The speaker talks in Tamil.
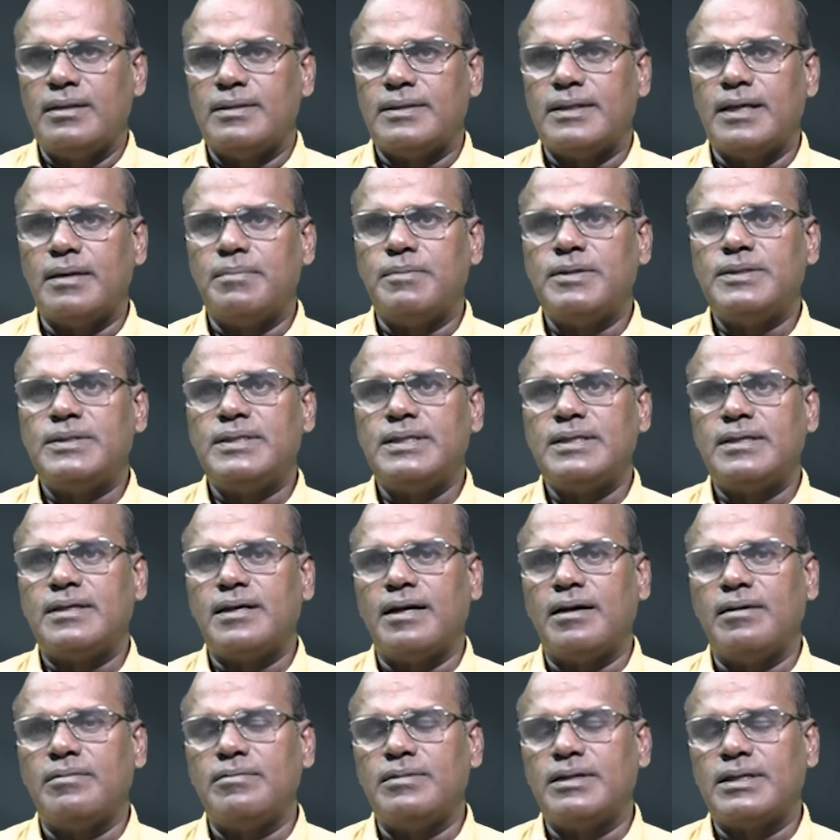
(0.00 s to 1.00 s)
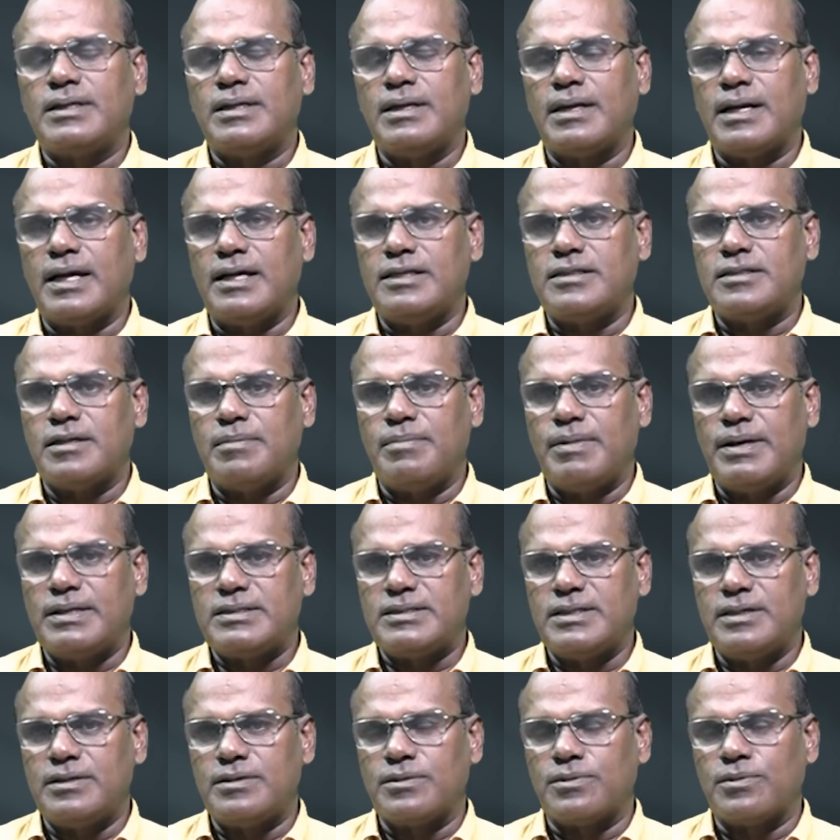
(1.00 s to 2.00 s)
தேமுதிகவுக்கு ராஜ்யசபா
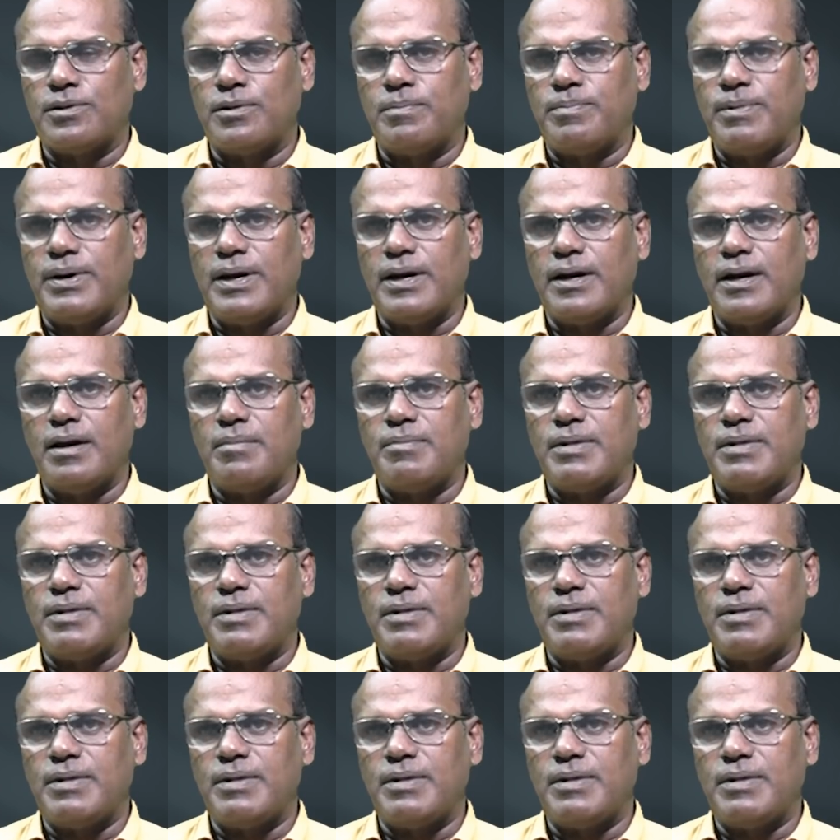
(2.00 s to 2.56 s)
சீட்டு கொடுப்பாங்களா